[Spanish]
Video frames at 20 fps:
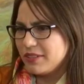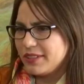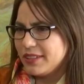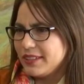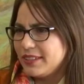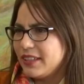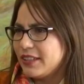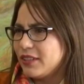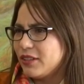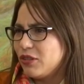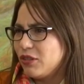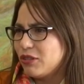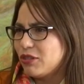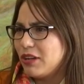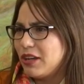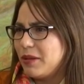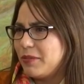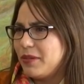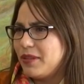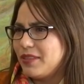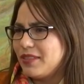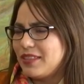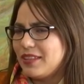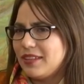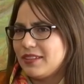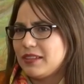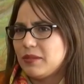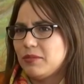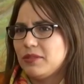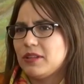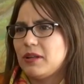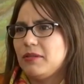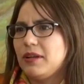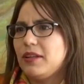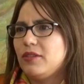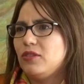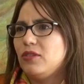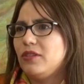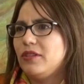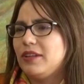Es decir, no solamente estamos
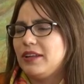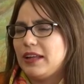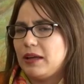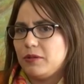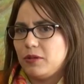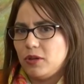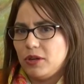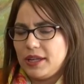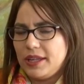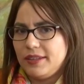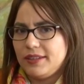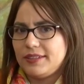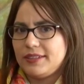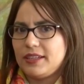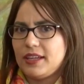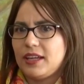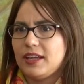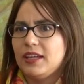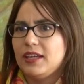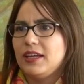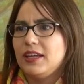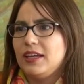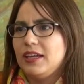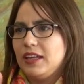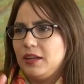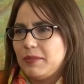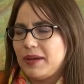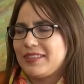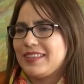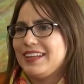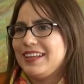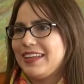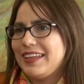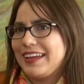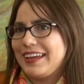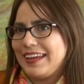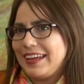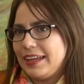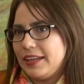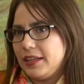hablando de la violencia en materia
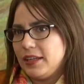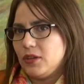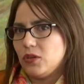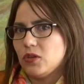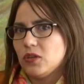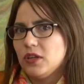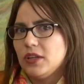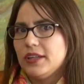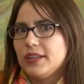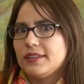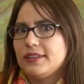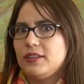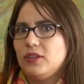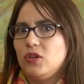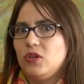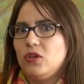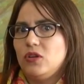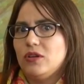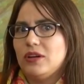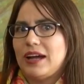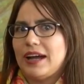de género, sino